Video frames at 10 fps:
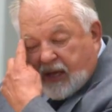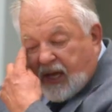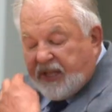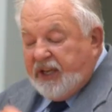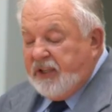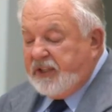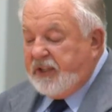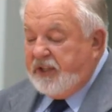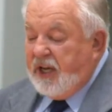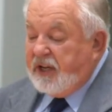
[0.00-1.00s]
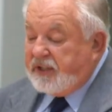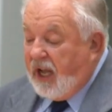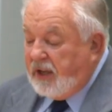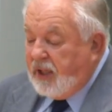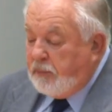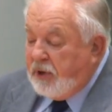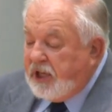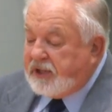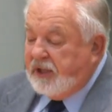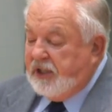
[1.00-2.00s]
11 текст так
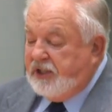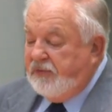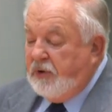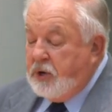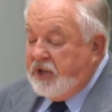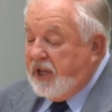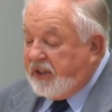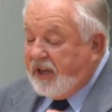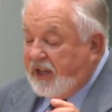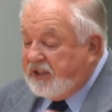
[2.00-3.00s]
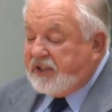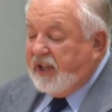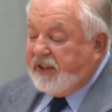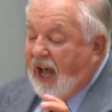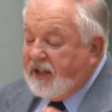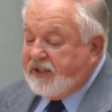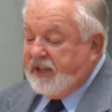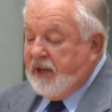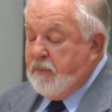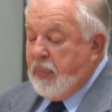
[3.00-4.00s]
написано сегодня, это
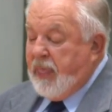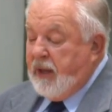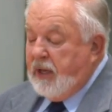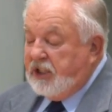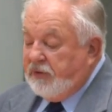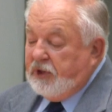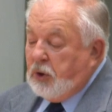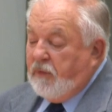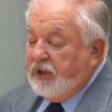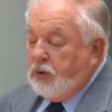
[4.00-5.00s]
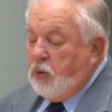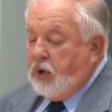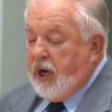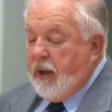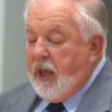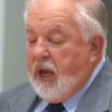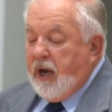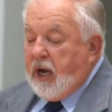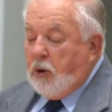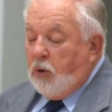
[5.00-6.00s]
констатация Святого Духа,
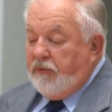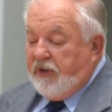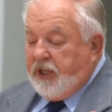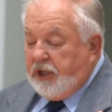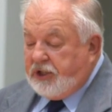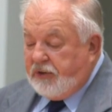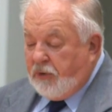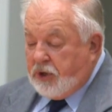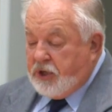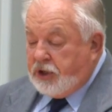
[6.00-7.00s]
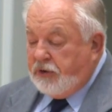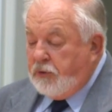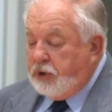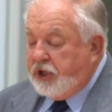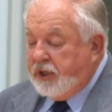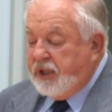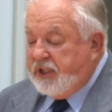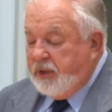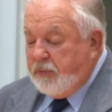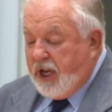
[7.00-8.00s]
как он видит сегодня живущих на
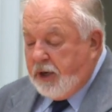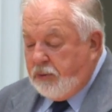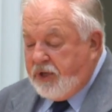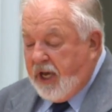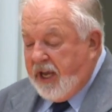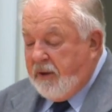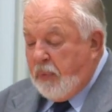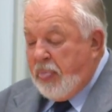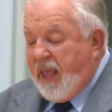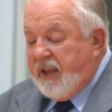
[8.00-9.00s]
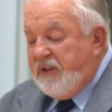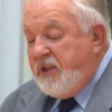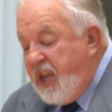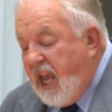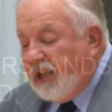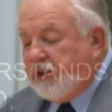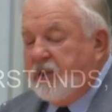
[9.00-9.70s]
земле людей, нет